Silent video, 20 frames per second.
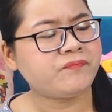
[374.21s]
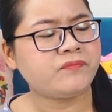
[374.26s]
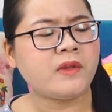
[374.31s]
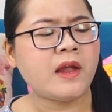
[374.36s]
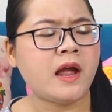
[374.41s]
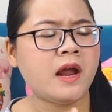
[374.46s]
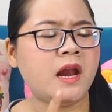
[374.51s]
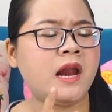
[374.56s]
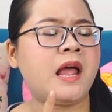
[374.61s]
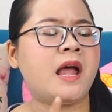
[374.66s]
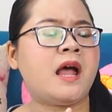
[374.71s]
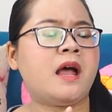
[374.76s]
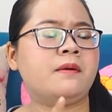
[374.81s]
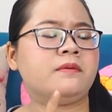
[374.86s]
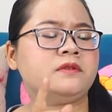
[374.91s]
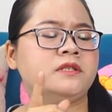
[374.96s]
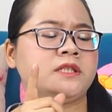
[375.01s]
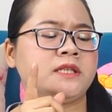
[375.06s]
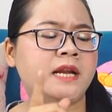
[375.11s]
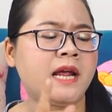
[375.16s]
đây là
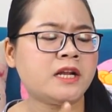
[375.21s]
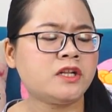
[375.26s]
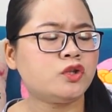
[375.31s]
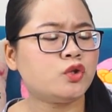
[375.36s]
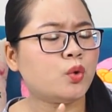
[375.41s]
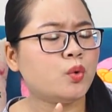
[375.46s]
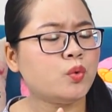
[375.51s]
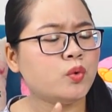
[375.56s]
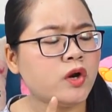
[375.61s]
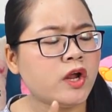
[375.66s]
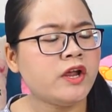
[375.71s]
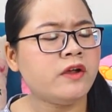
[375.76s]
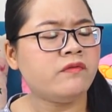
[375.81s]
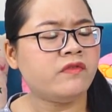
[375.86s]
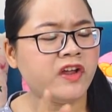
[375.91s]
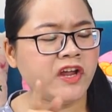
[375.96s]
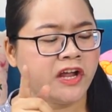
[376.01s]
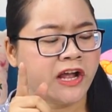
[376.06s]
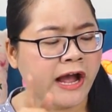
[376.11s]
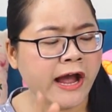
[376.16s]
snack tuni
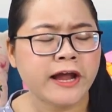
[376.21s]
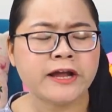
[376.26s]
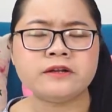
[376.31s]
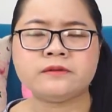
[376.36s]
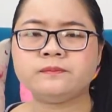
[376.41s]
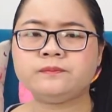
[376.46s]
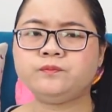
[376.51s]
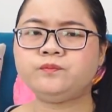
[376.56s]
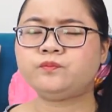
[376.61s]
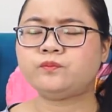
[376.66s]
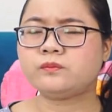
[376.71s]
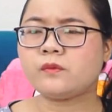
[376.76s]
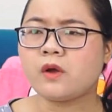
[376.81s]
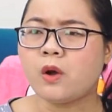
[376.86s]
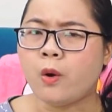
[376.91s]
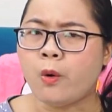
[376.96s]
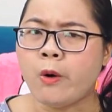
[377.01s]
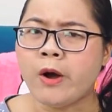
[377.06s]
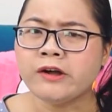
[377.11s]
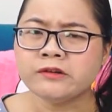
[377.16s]
vị cay
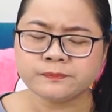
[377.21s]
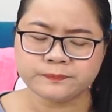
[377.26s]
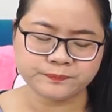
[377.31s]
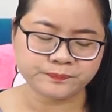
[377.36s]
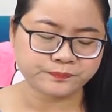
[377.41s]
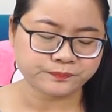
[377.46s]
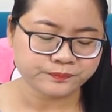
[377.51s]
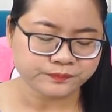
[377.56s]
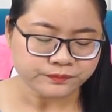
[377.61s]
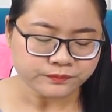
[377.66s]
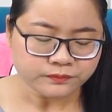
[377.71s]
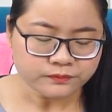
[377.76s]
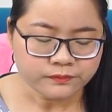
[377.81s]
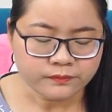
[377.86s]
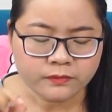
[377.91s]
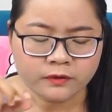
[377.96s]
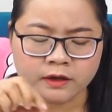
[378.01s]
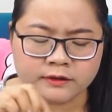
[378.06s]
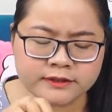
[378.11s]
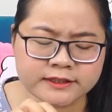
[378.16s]
ủa
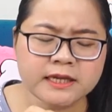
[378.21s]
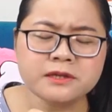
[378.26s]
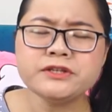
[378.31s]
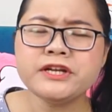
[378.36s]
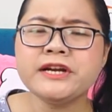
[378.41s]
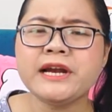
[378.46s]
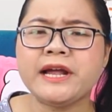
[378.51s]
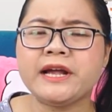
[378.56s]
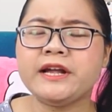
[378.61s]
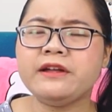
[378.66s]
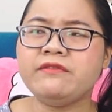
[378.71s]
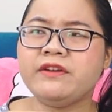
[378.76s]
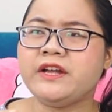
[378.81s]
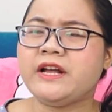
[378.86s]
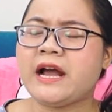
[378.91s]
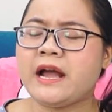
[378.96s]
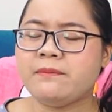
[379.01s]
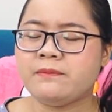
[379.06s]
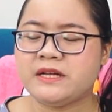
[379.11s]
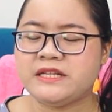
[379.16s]
sao trên này ghi vị
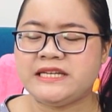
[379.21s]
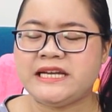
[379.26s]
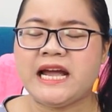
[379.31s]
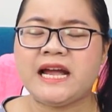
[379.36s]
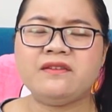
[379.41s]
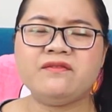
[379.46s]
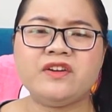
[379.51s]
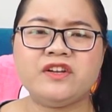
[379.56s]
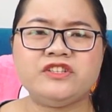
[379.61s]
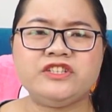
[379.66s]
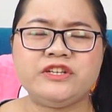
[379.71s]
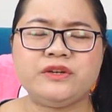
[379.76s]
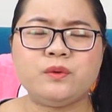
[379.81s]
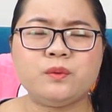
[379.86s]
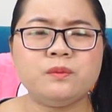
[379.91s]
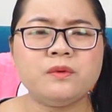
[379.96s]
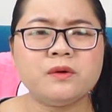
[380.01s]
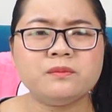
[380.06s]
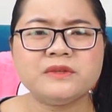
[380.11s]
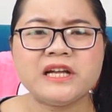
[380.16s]
cay mà chị ăn vào chị
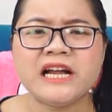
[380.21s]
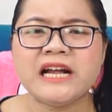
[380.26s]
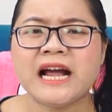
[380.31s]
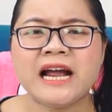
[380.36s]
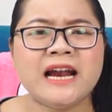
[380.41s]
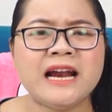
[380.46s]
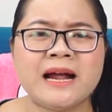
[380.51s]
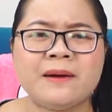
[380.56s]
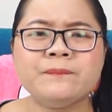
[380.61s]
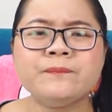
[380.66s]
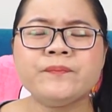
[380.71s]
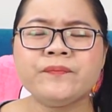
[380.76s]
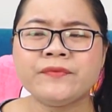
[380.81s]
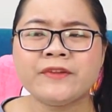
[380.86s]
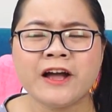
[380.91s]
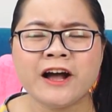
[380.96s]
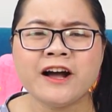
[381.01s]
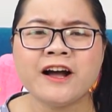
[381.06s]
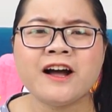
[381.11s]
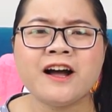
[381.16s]
cũng không thấy cay lắm
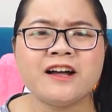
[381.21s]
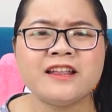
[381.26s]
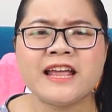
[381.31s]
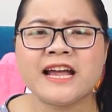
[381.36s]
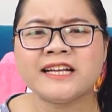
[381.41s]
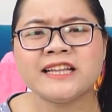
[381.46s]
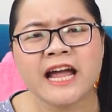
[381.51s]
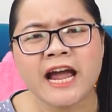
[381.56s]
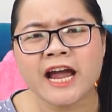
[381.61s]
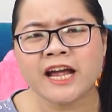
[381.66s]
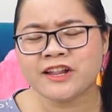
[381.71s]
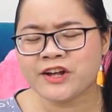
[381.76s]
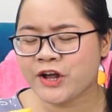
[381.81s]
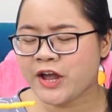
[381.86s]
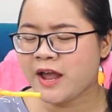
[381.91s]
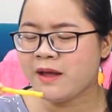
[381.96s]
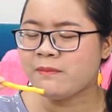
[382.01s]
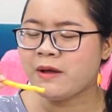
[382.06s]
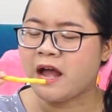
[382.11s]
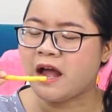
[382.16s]
hơi hơi the the thôi
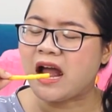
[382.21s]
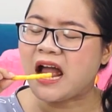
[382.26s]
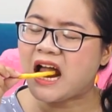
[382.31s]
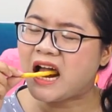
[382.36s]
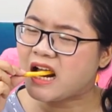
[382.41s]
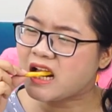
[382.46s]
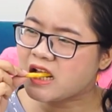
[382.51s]
các em ạ à.